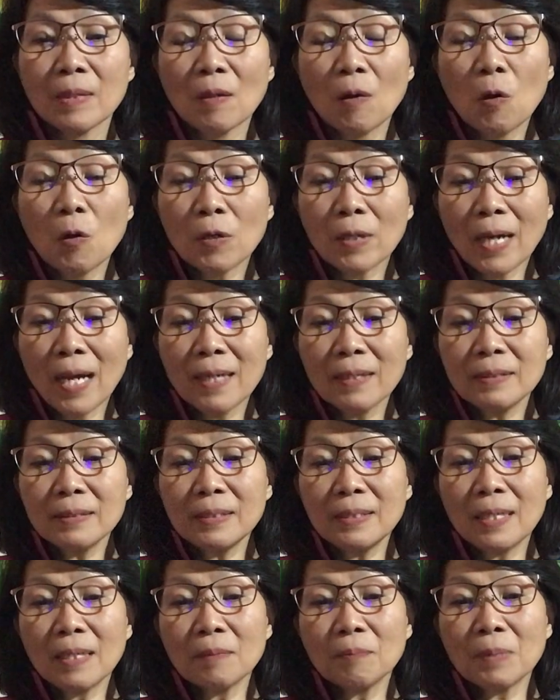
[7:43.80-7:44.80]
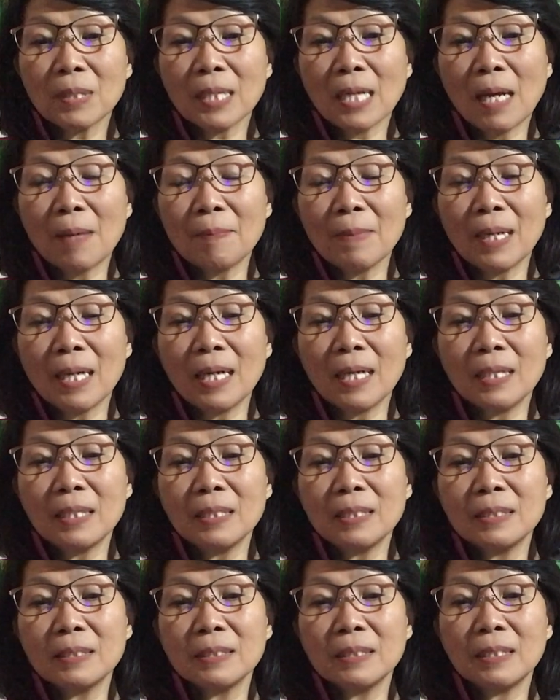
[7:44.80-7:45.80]
orang yang bernama
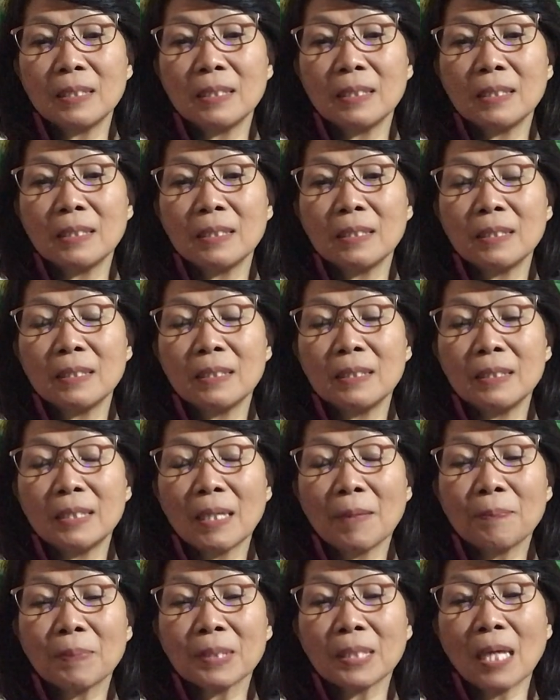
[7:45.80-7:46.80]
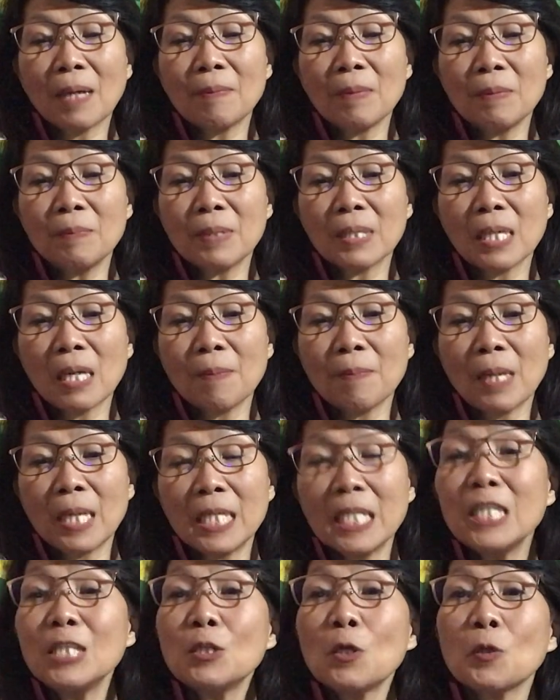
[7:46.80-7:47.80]
yang pertama bernama
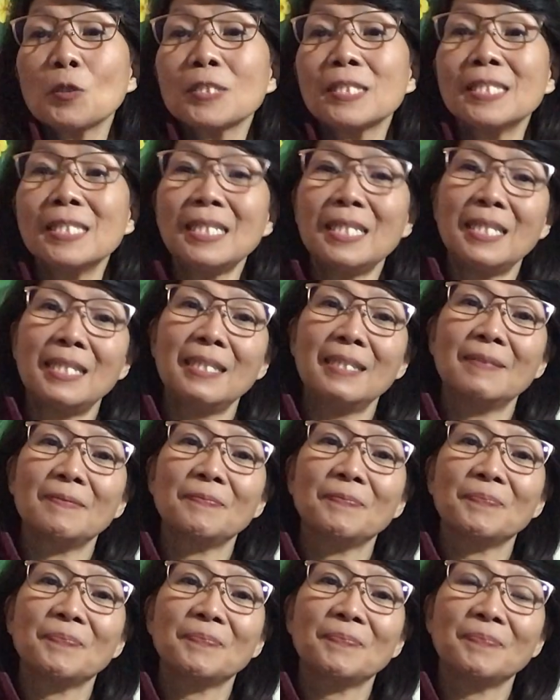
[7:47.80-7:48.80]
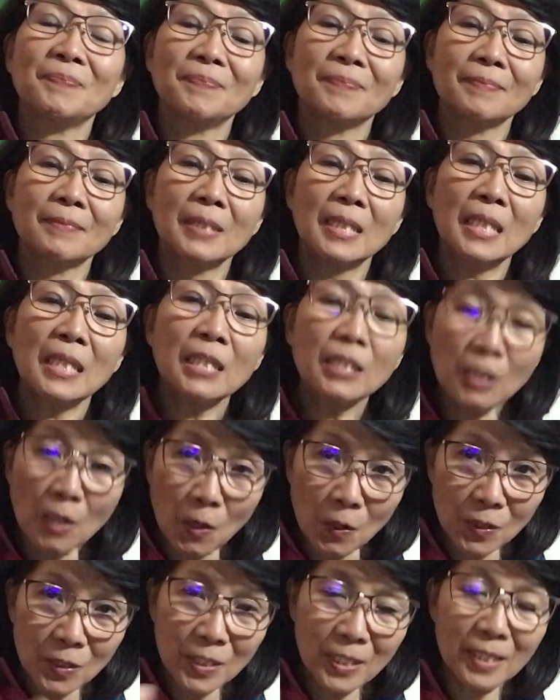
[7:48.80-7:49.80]
Inoksi. Inok
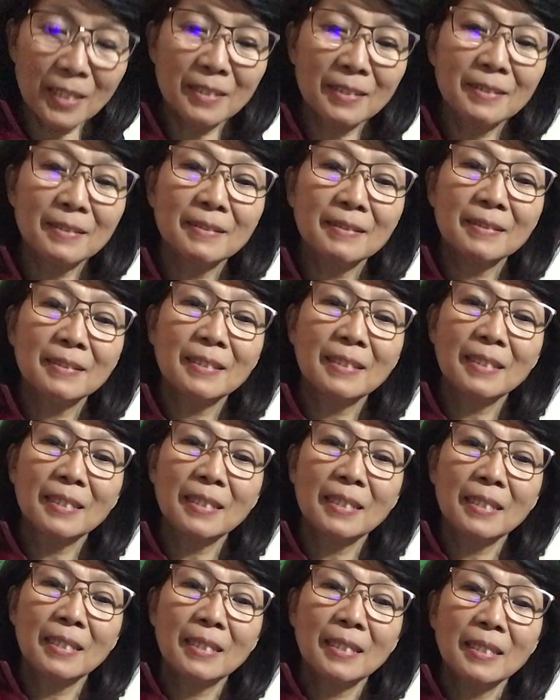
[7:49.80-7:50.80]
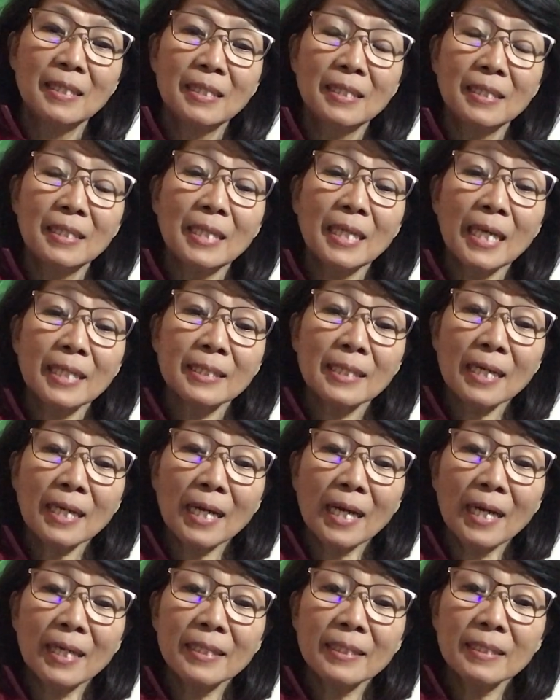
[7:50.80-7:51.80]

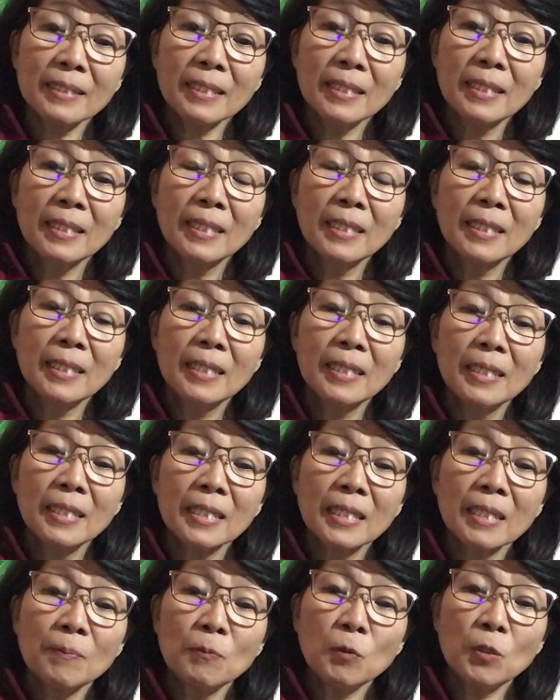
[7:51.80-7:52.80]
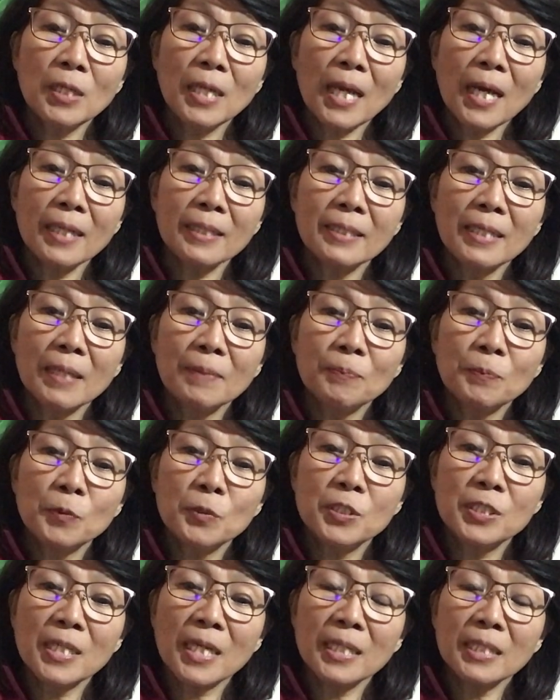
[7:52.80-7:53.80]
Dikatakan, kemuliaan dan
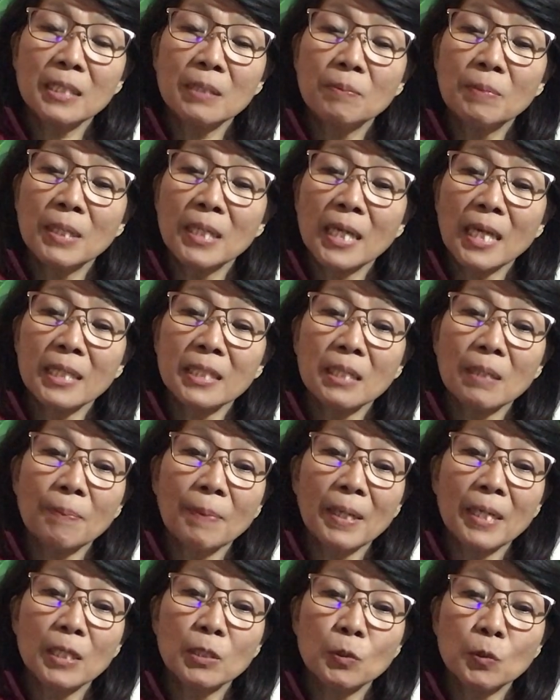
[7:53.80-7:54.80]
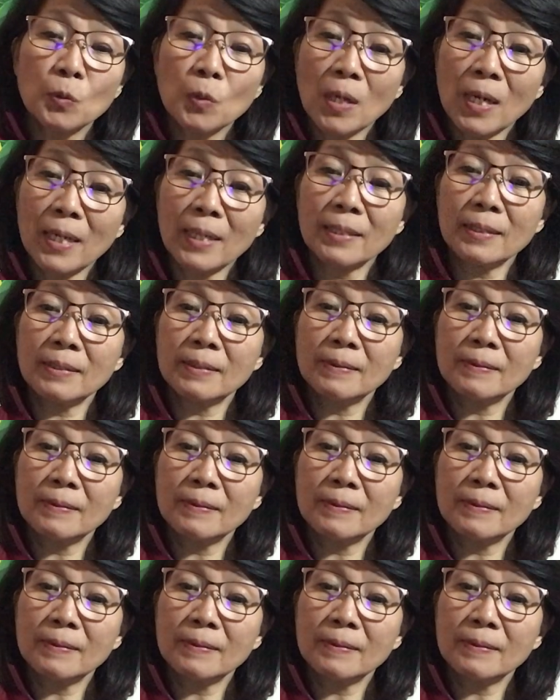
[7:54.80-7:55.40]
pujian diberikan kepada Tuhan.